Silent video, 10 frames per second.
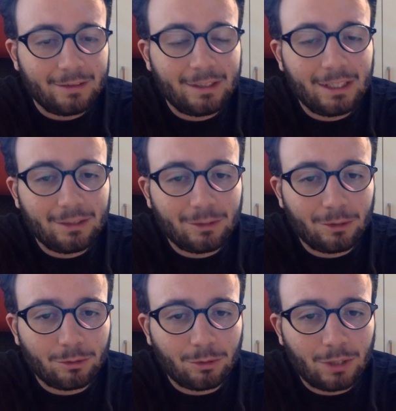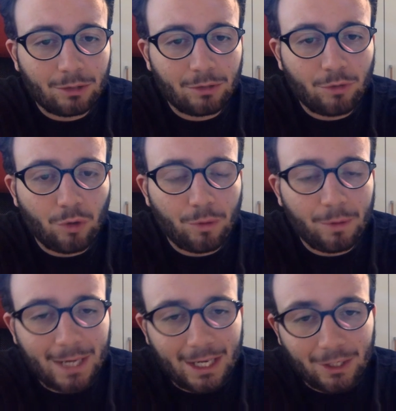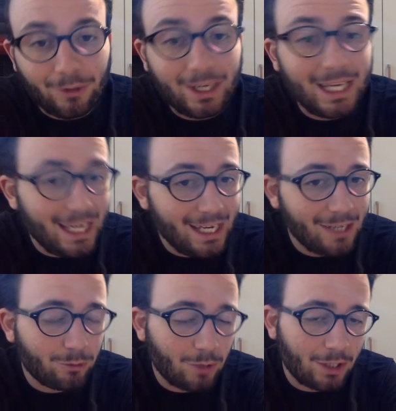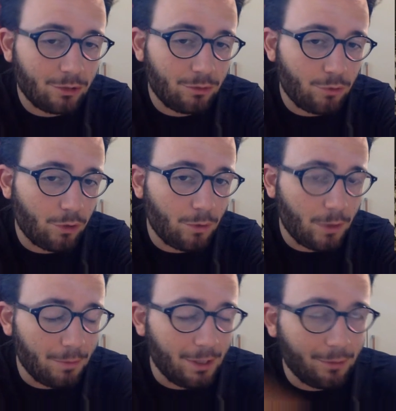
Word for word: dentro il tuo arco di fuoco primario e il tuo arco di fuoco mobile,